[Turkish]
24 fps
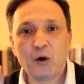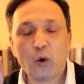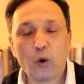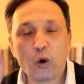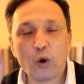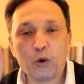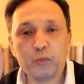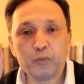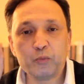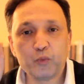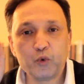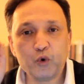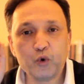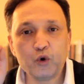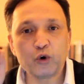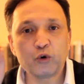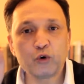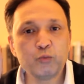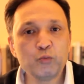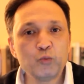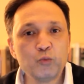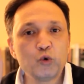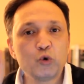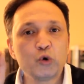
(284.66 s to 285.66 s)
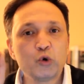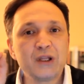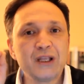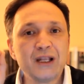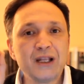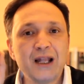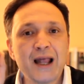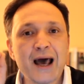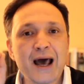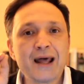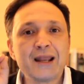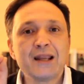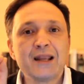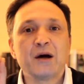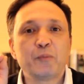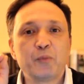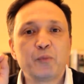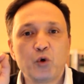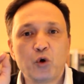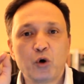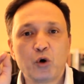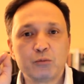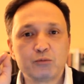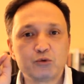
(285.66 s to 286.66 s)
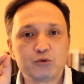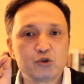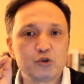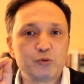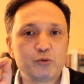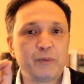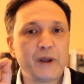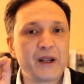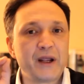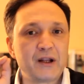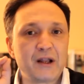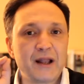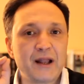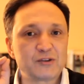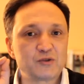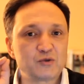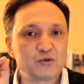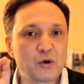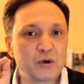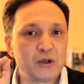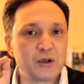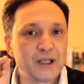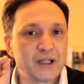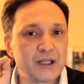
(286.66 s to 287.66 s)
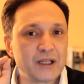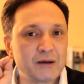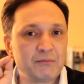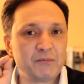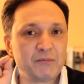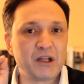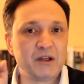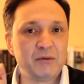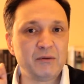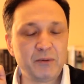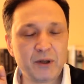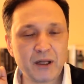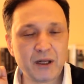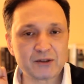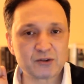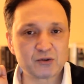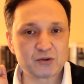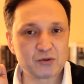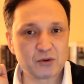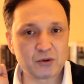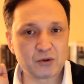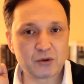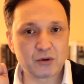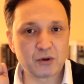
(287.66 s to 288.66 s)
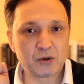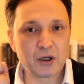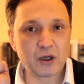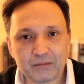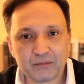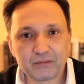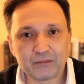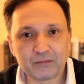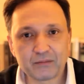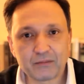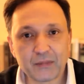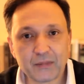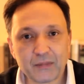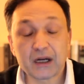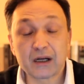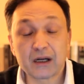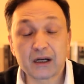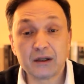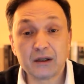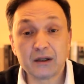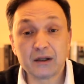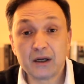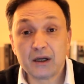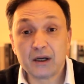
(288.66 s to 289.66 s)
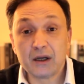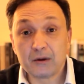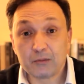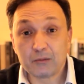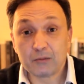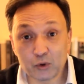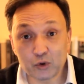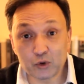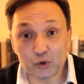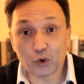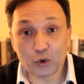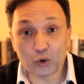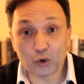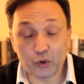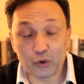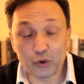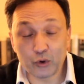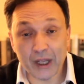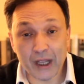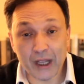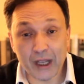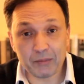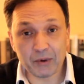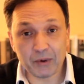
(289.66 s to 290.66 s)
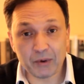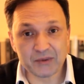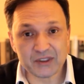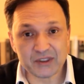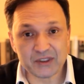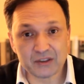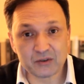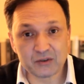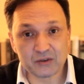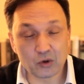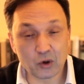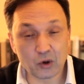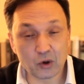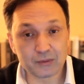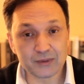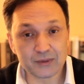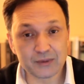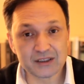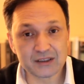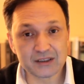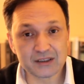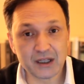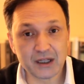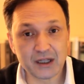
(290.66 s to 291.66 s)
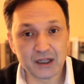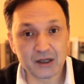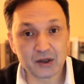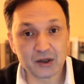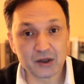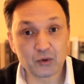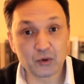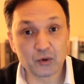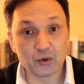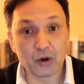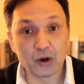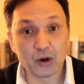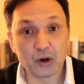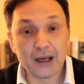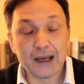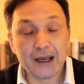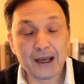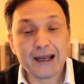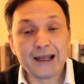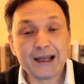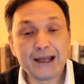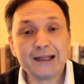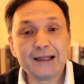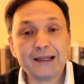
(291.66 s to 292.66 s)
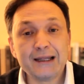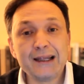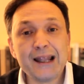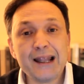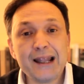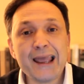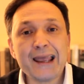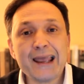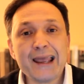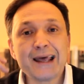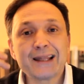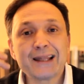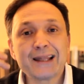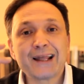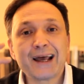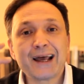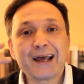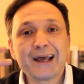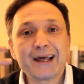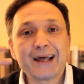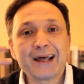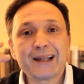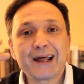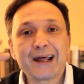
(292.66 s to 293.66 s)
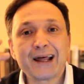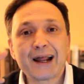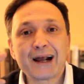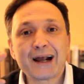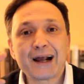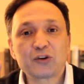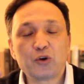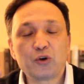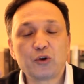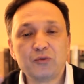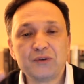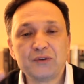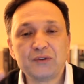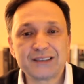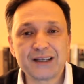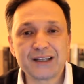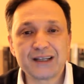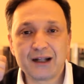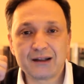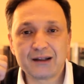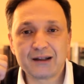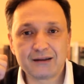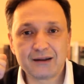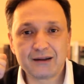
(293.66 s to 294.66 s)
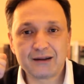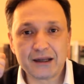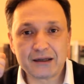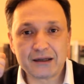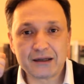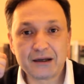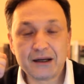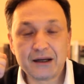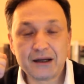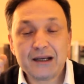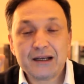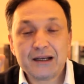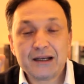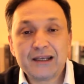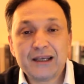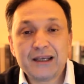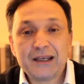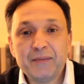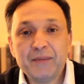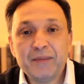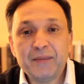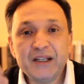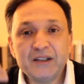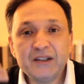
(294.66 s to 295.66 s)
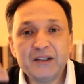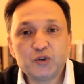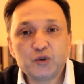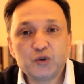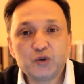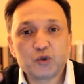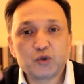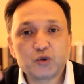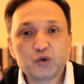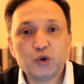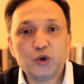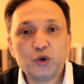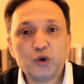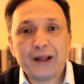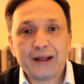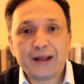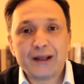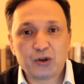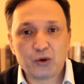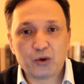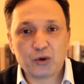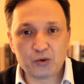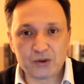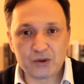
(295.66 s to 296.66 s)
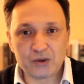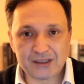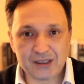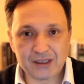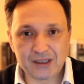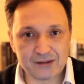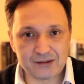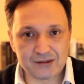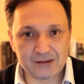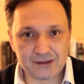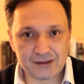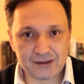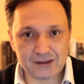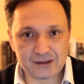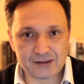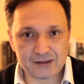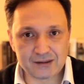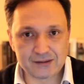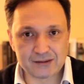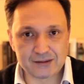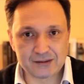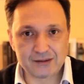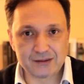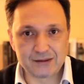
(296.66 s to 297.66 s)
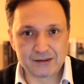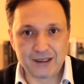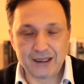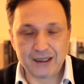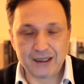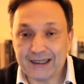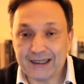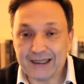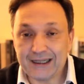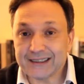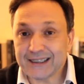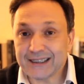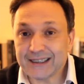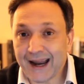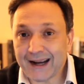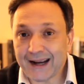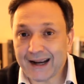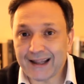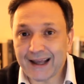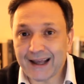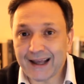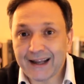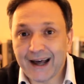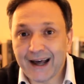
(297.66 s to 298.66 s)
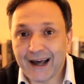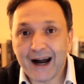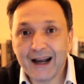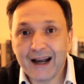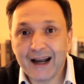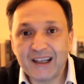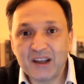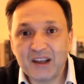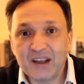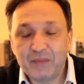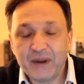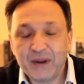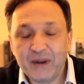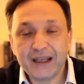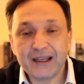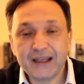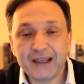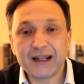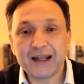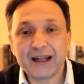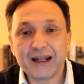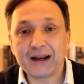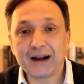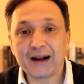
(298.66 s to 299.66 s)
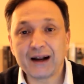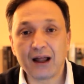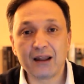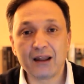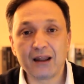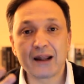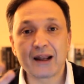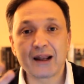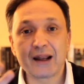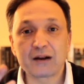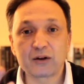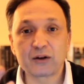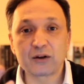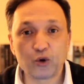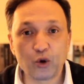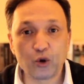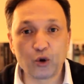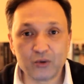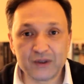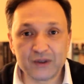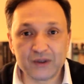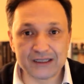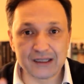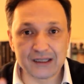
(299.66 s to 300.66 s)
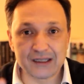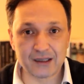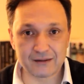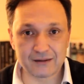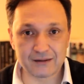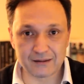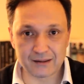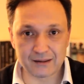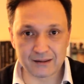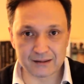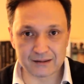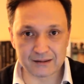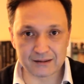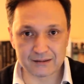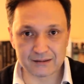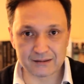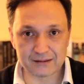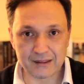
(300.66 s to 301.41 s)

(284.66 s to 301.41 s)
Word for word: o büyük mudiler yapıyor bu spekülasyon ya da manipülasyonu. Bakın bu soruyu da hepimizin sorması gerekiyor. Neye dayanarak döviz aldılar? Kimin sözüyle döviz aldılar? İçeriden hangi bilgileri alarak döviz aldılar?